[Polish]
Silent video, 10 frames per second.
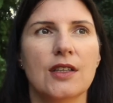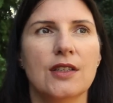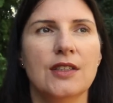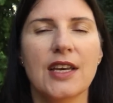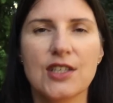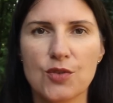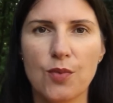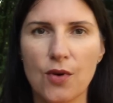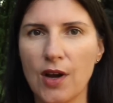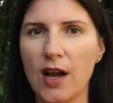nie chcesz
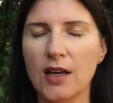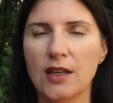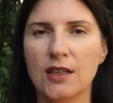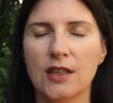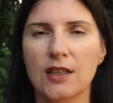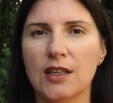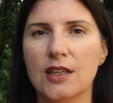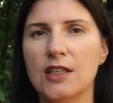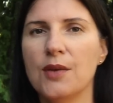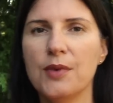Boga
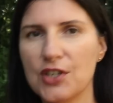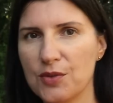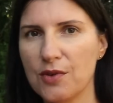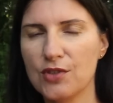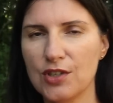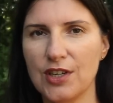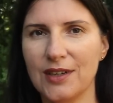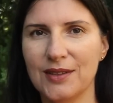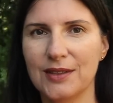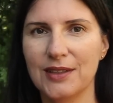i nie będziesz miał
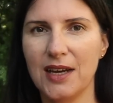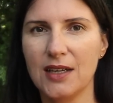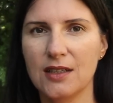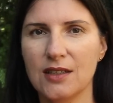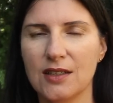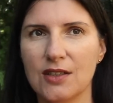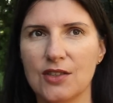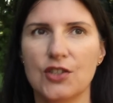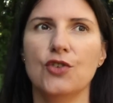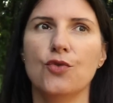życia, tak?
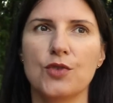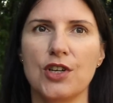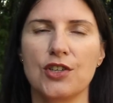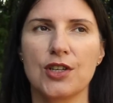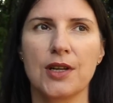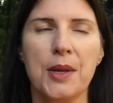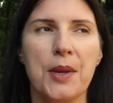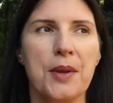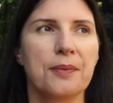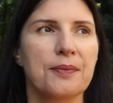Czyli umrzesz.
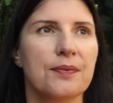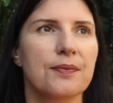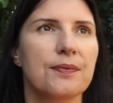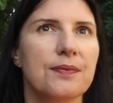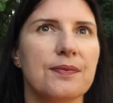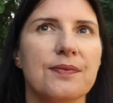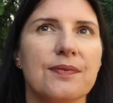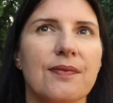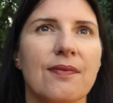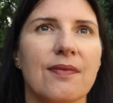
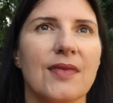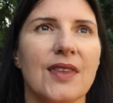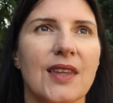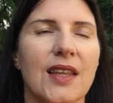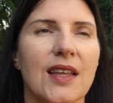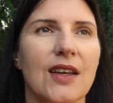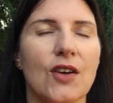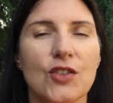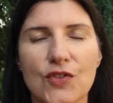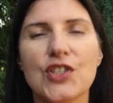Hmm.
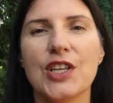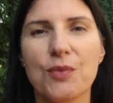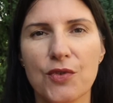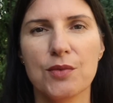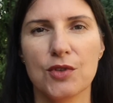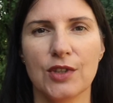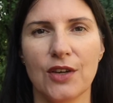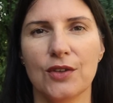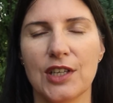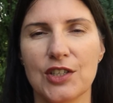Oczywiście nie mówimy
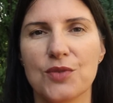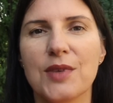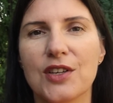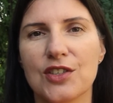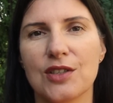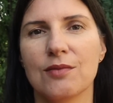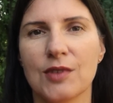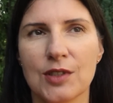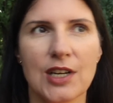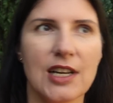tutaj o tej śmierci
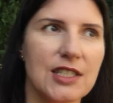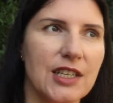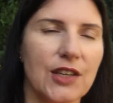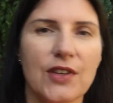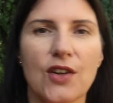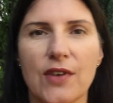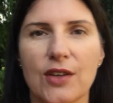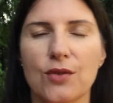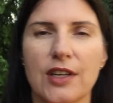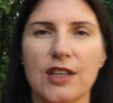cielesnej,
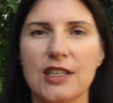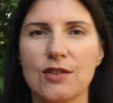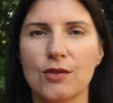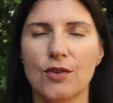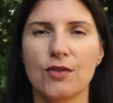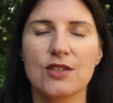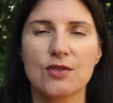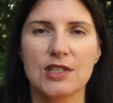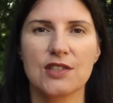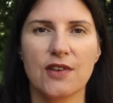chwilowej, której, którą
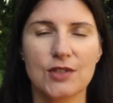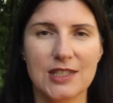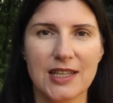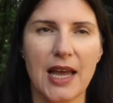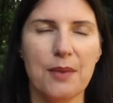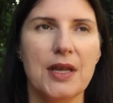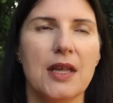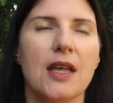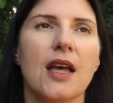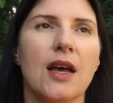Jezus nazwał snem,
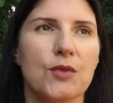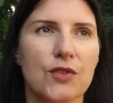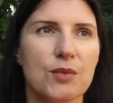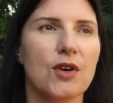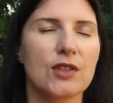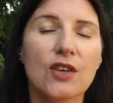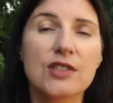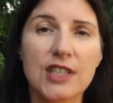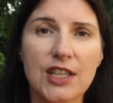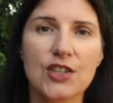mówimy o tej
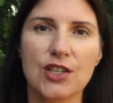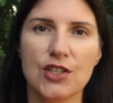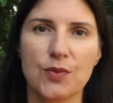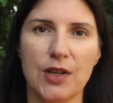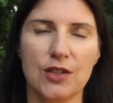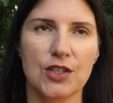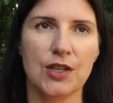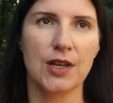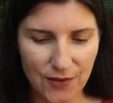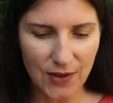ostatecznej śmierci.
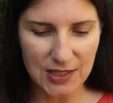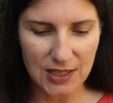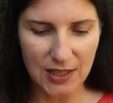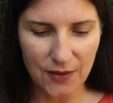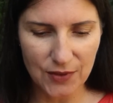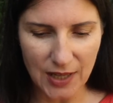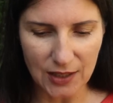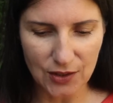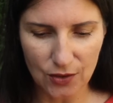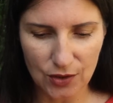Ten werset
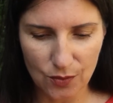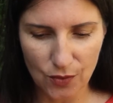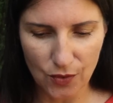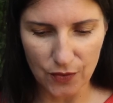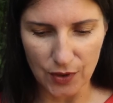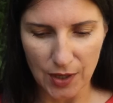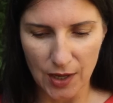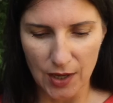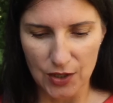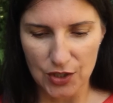ewidentnie o tym mówi,
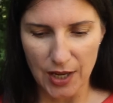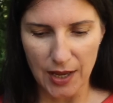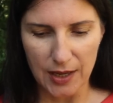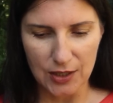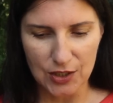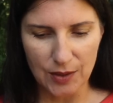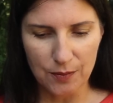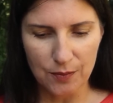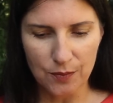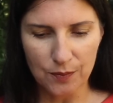że, że
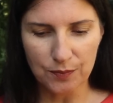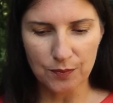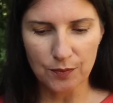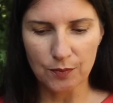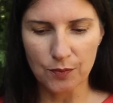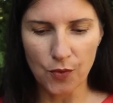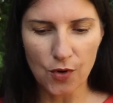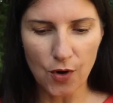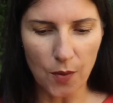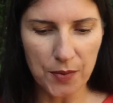
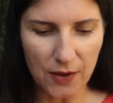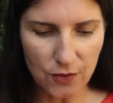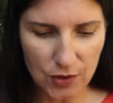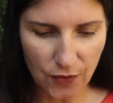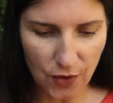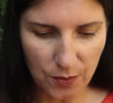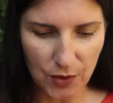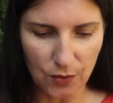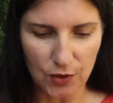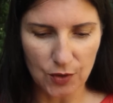Bóg objawił swoją
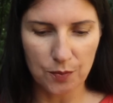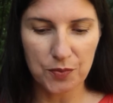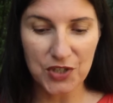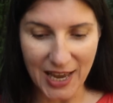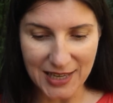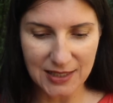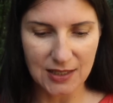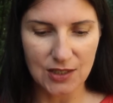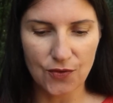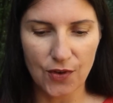miłość
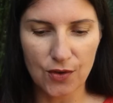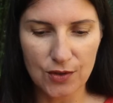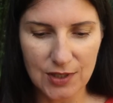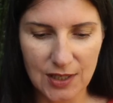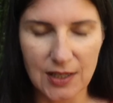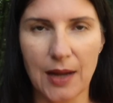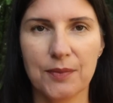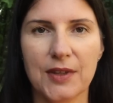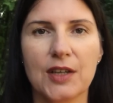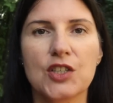przez swojego syna,
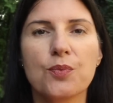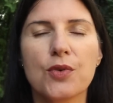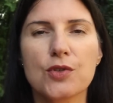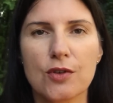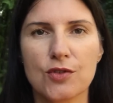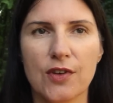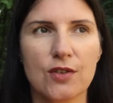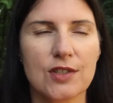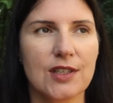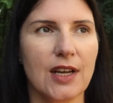tak? czy posłał
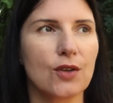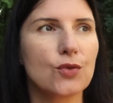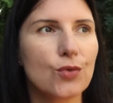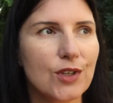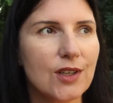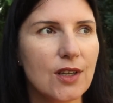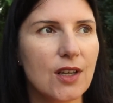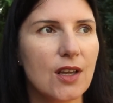swojego syna, który